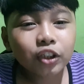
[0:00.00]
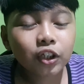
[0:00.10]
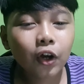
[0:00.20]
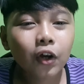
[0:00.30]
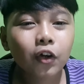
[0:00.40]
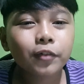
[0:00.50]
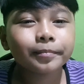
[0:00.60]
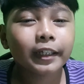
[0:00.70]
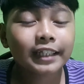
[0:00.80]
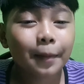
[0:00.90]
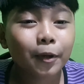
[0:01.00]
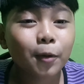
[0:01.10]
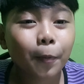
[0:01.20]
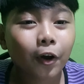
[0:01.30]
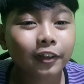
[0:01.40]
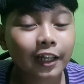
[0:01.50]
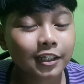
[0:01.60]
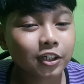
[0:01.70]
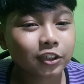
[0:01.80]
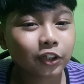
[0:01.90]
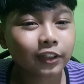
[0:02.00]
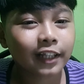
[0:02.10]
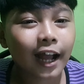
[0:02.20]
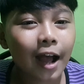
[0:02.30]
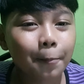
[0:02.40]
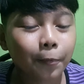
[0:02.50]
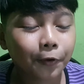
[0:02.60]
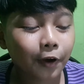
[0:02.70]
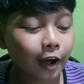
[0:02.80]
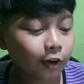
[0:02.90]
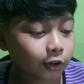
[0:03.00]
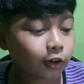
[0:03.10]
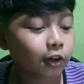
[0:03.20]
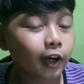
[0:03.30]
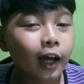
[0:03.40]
So, nasabi ko po, 10 years old na nga po ako.